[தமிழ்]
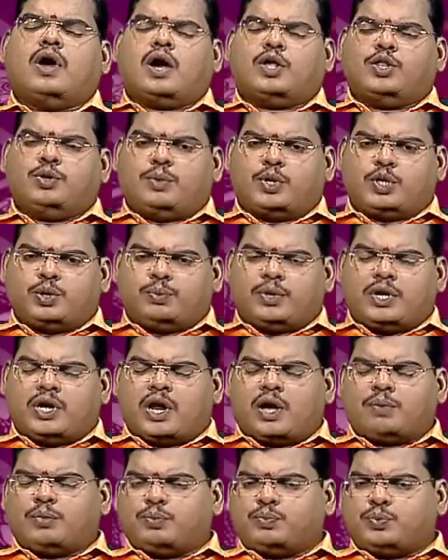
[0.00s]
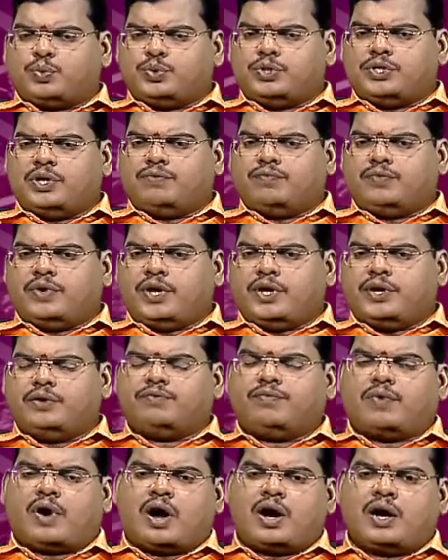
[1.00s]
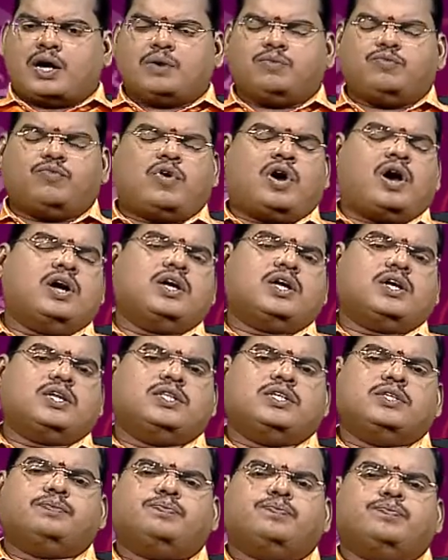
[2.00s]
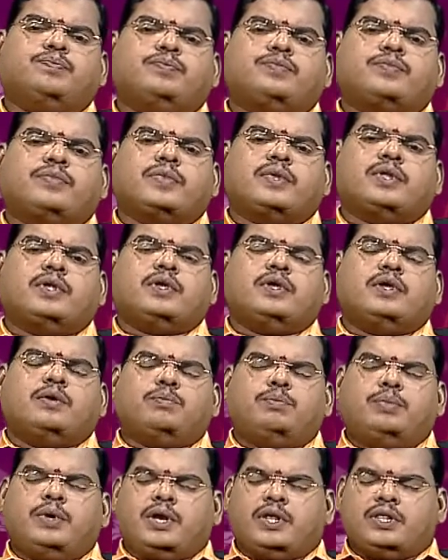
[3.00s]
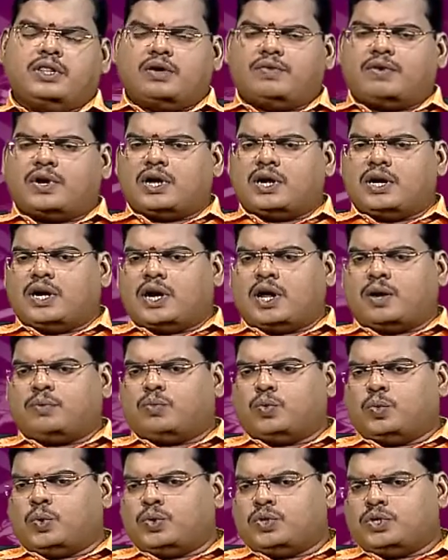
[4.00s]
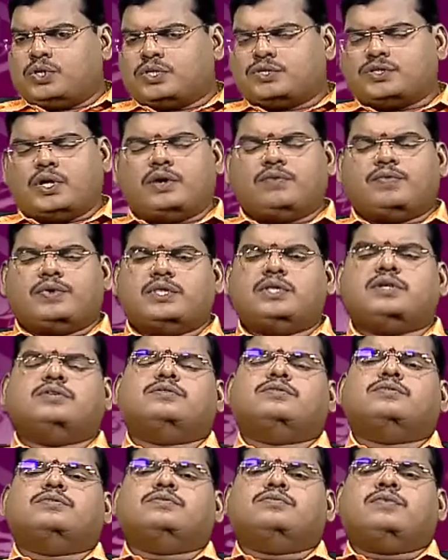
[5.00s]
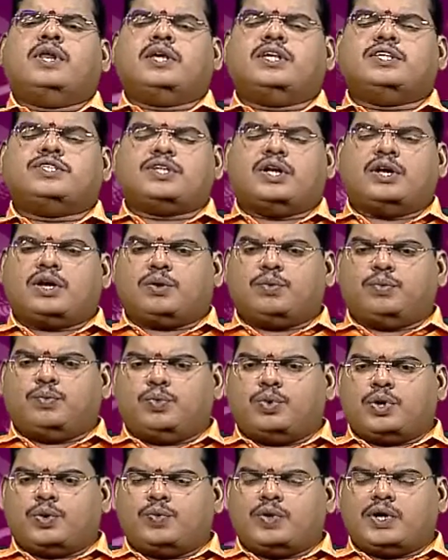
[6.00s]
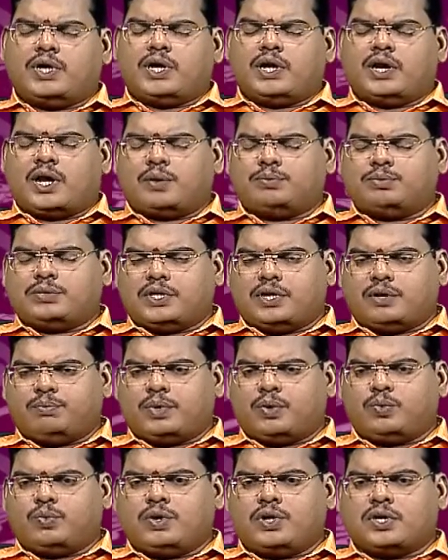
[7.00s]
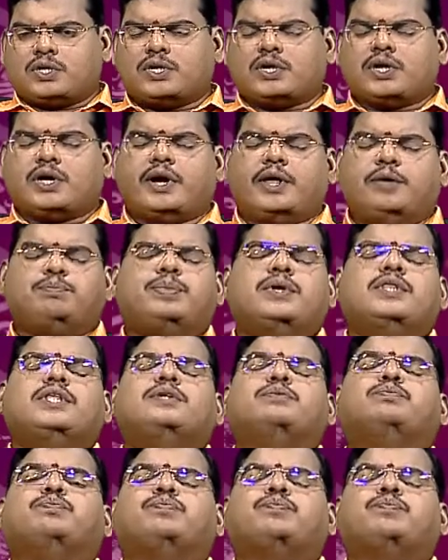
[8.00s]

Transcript: அது மட்டும் இல்லாமல் புதிய வீடு வாகனம் வாங்கிறது பிரிந்தவர்கள் எல்லாம் ஒன்று சேர்வது விலகி சென்ற உறவுகள் எல்லாம் திரும்ப உங்களுக்கு கிடைப்பது